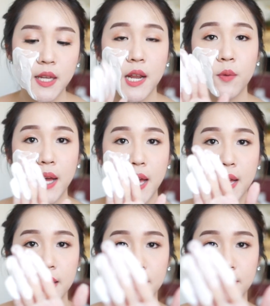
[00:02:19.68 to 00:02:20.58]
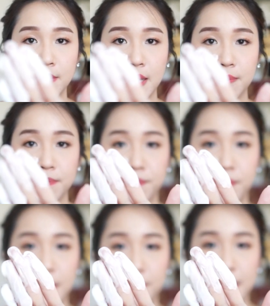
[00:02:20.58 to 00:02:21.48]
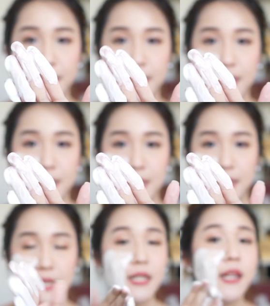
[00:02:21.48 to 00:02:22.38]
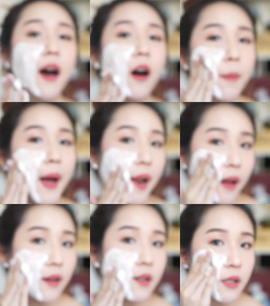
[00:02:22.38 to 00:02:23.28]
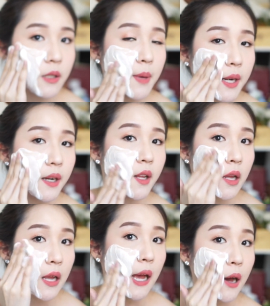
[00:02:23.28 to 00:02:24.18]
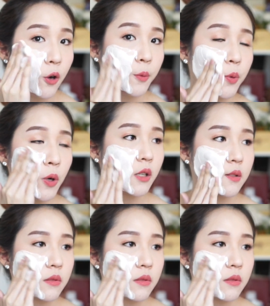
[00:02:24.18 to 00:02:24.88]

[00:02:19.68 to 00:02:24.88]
เห็นว่ามันมันเป็นสีเนื้อเนื้อออกมาแล้วก็คือมันเอาพวก